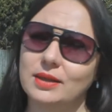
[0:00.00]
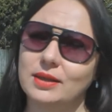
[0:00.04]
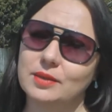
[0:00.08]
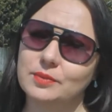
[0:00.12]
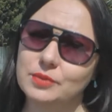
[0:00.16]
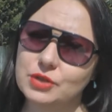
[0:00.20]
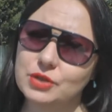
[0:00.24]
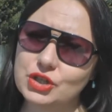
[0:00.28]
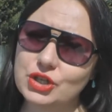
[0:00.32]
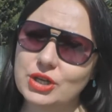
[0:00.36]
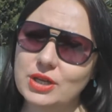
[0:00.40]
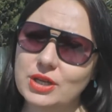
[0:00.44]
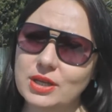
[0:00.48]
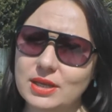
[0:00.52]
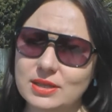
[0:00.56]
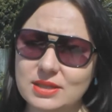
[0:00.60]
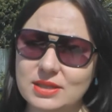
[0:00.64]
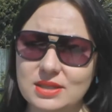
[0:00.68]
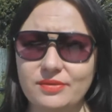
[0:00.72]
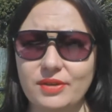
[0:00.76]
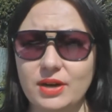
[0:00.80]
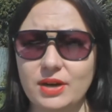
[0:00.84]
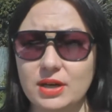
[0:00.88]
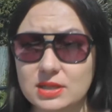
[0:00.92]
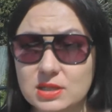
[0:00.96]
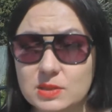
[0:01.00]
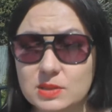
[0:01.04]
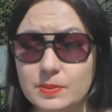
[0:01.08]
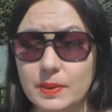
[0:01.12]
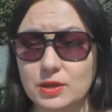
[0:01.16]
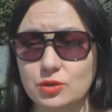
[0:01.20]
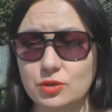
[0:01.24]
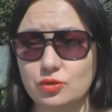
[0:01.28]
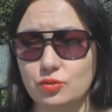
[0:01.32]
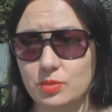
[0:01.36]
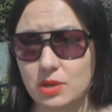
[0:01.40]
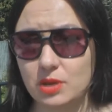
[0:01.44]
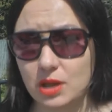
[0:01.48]
на машине оставались
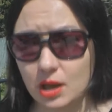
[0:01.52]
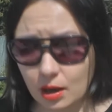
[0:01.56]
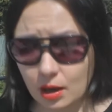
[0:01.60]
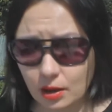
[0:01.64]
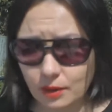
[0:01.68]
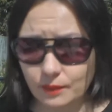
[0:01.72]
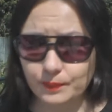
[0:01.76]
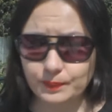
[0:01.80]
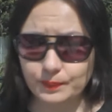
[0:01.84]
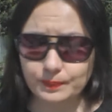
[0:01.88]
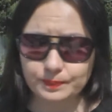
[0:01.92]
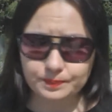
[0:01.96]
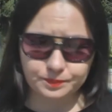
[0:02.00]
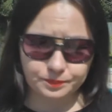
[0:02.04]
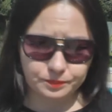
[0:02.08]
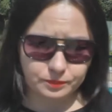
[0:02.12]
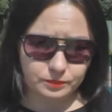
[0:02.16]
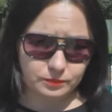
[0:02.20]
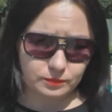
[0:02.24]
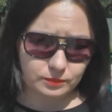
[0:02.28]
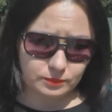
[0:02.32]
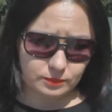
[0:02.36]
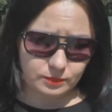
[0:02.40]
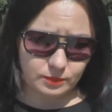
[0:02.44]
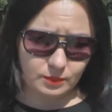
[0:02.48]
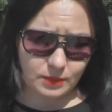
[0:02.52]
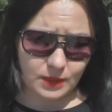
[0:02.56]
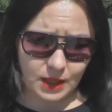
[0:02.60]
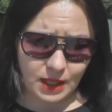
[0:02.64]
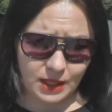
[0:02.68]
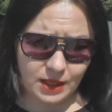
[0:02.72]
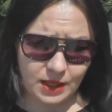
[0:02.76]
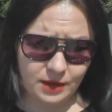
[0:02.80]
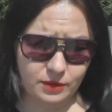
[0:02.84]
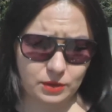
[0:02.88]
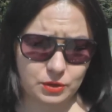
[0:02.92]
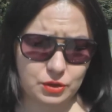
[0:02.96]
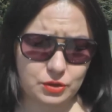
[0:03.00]
спать у меня
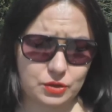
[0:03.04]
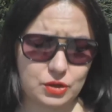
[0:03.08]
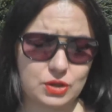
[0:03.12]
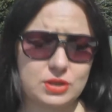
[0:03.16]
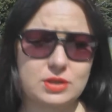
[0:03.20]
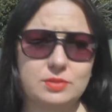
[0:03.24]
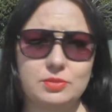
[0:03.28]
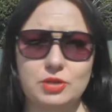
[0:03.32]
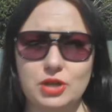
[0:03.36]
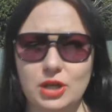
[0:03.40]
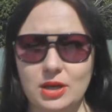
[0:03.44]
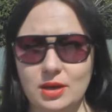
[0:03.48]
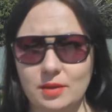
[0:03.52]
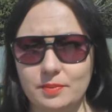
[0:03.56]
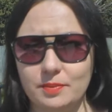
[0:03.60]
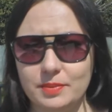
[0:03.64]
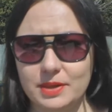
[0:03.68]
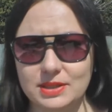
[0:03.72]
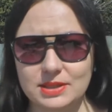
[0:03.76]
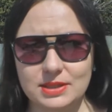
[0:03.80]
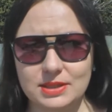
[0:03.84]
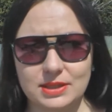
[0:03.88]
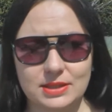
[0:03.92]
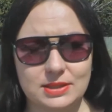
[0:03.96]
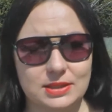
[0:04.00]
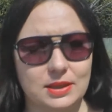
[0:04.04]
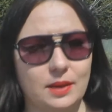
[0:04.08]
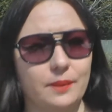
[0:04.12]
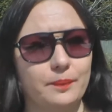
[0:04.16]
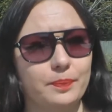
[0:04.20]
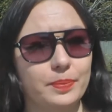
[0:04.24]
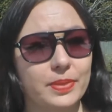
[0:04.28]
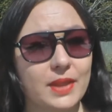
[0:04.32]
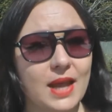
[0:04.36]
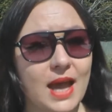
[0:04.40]
и, в общем, все замечательно происходило.